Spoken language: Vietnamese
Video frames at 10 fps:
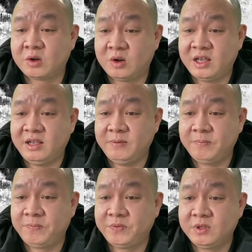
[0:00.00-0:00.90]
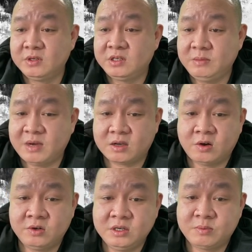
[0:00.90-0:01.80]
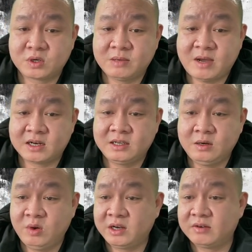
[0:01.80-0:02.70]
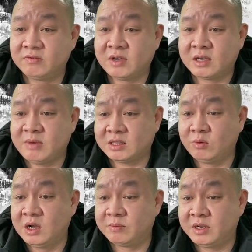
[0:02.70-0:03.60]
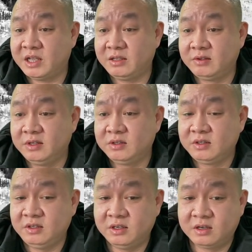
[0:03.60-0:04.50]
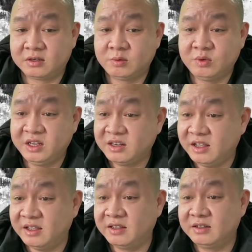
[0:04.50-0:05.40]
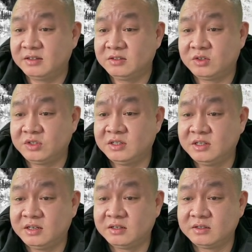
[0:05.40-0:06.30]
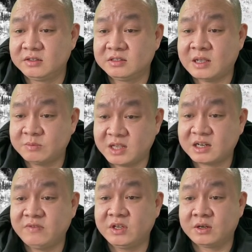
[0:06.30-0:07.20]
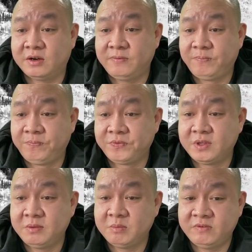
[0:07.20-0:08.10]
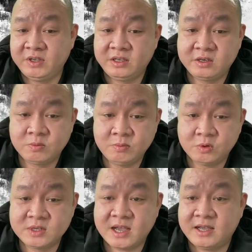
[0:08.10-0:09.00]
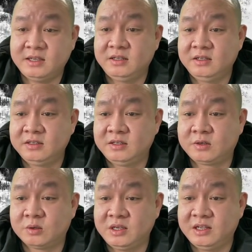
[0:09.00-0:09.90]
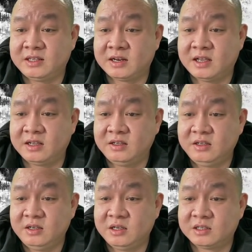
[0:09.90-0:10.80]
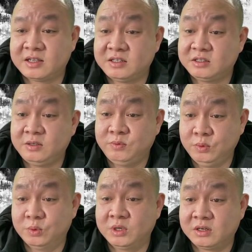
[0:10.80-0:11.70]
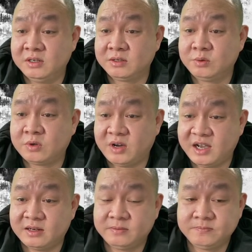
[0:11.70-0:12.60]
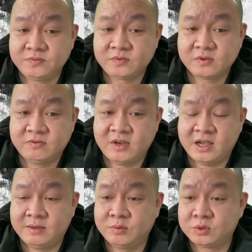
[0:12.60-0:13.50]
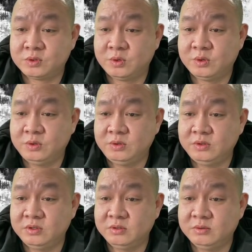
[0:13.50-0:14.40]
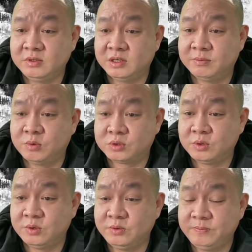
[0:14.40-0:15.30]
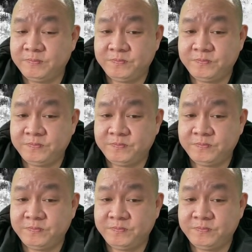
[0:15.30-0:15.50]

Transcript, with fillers: có lẽ khi mà có được một cái bản kết luận và cái bản tổng hợp thế này thì à, cũng nên để cho nhân dân giám sát cái việc đó bởi vì khi công bố ra ấy, thì có thể rằng là uh, thanh tra chính phủ lực lượng cũng có hạn và một số uh, một số